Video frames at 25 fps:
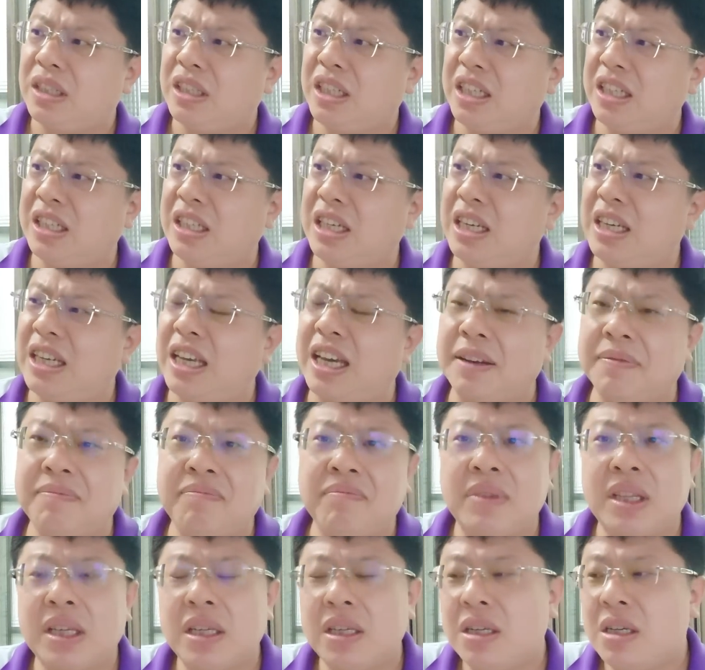前些
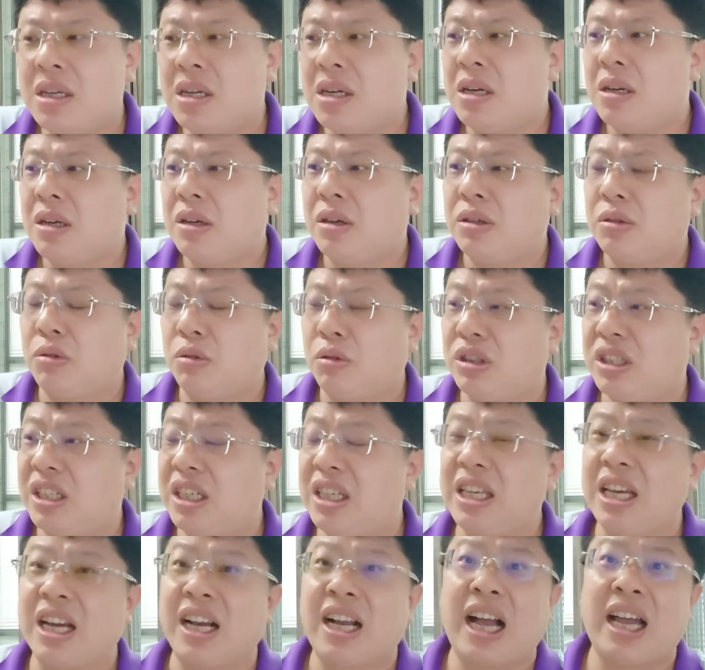年我
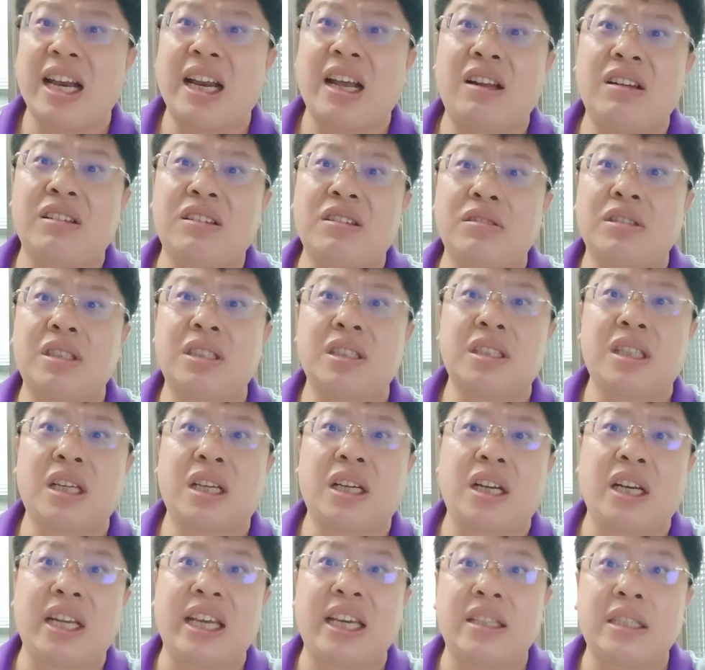亲眼看到的就是
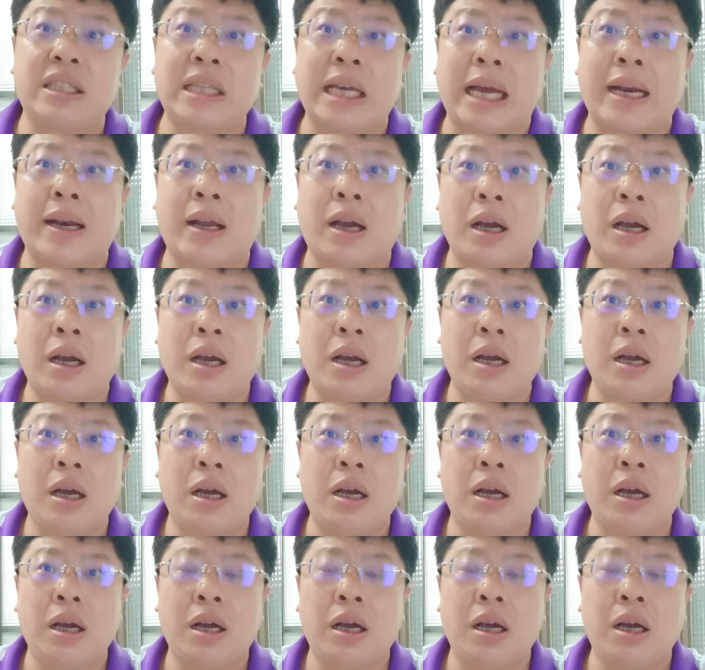那个连战啊，